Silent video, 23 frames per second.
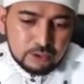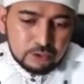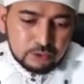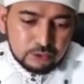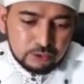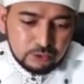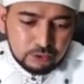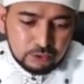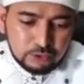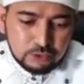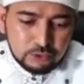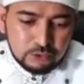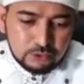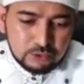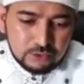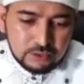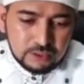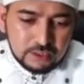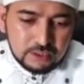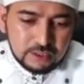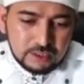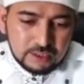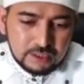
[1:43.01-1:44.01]
untuk
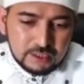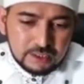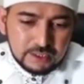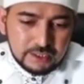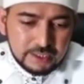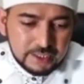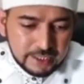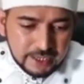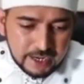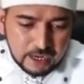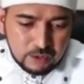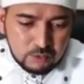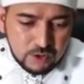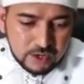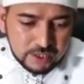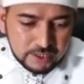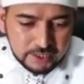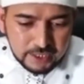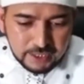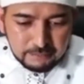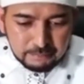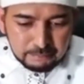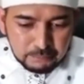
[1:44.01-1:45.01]

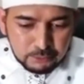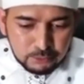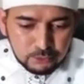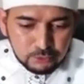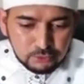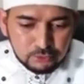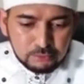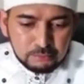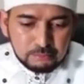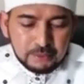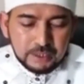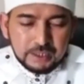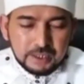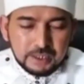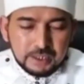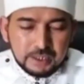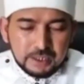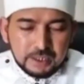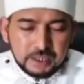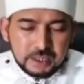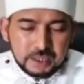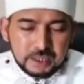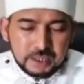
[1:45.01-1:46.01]
dirawat di impus, paling
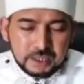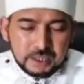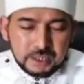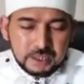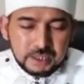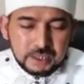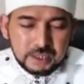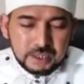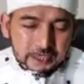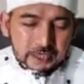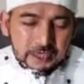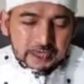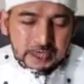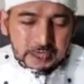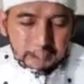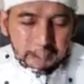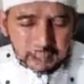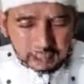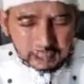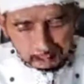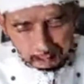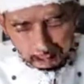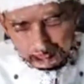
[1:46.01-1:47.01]
tidak ada cairan yang
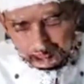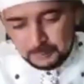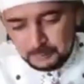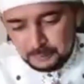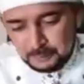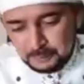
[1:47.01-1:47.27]
masuk.